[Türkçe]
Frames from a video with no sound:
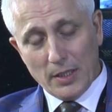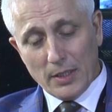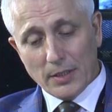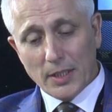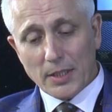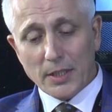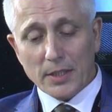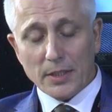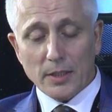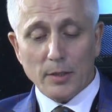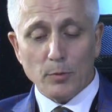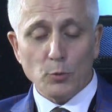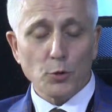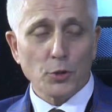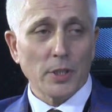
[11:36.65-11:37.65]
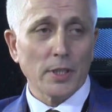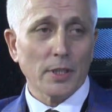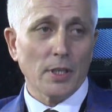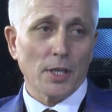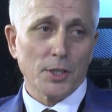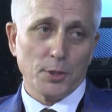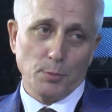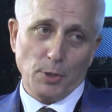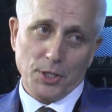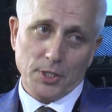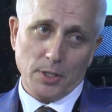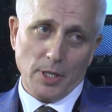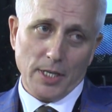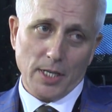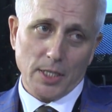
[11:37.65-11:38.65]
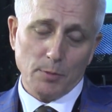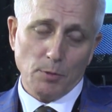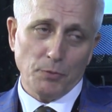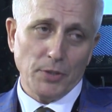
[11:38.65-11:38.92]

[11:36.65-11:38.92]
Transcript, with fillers: Nedir? E, müşteri karşı başka herhangi bir